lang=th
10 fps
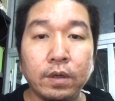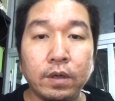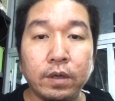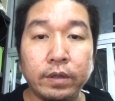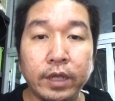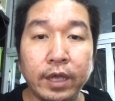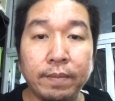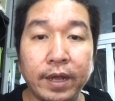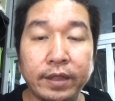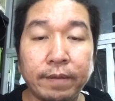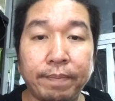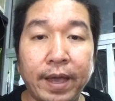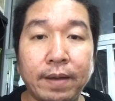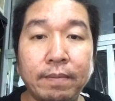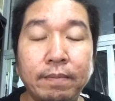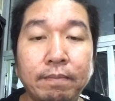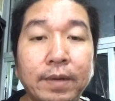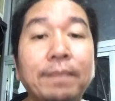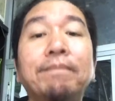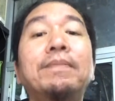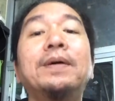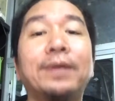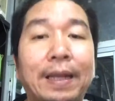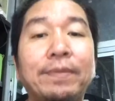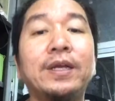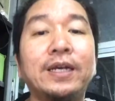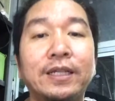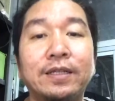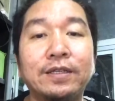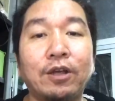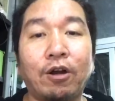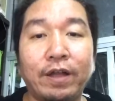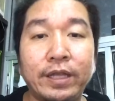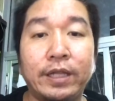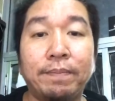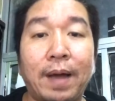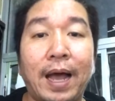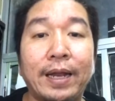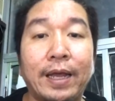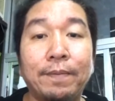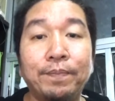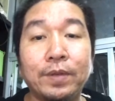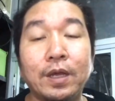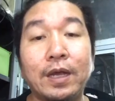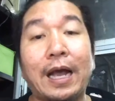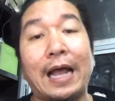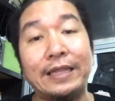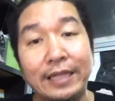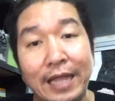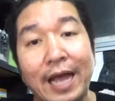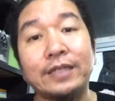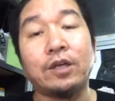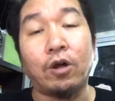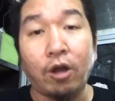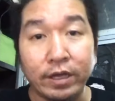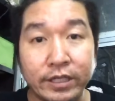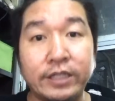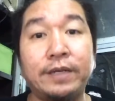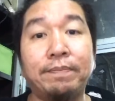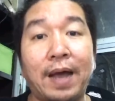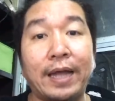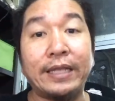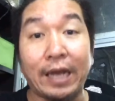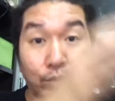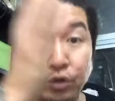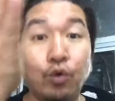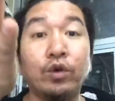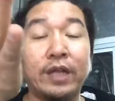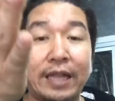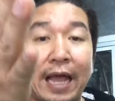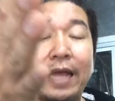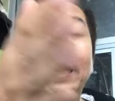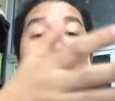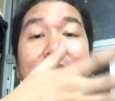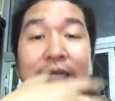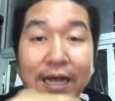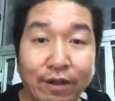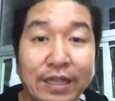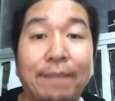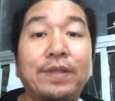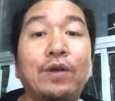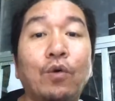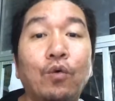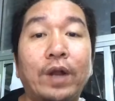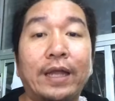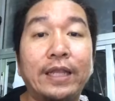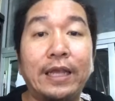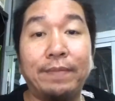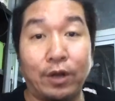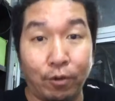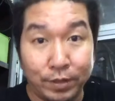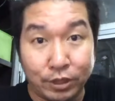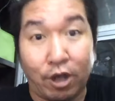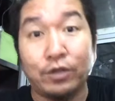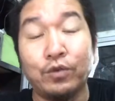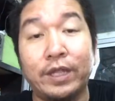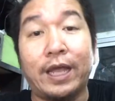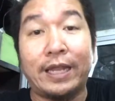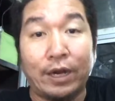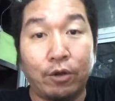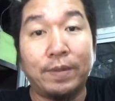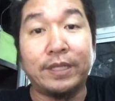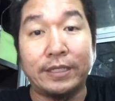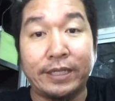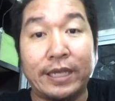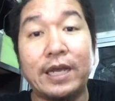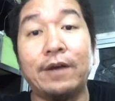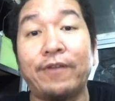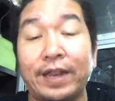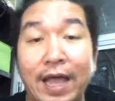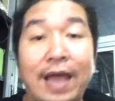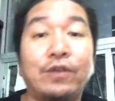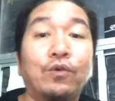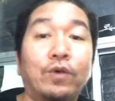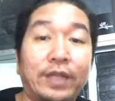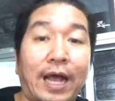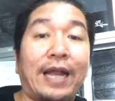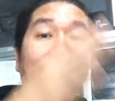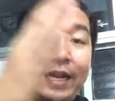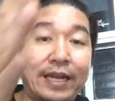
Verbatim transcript: ดีมเลสสเปคมึง มึงไปทำที่อื่น 240 ม้าเนี่ย คันที่ได้ 240 ม้าที่เขาจูนอ่ะนะ เครื่องเขาทำที่กูนะดีมเนี่ยรถ มันจอดอยู่ เนี่ยเนี่ยรถ มัน ติดสติกเกอร์ไฟหน้าอยู่นะคันนั้นเนี่ย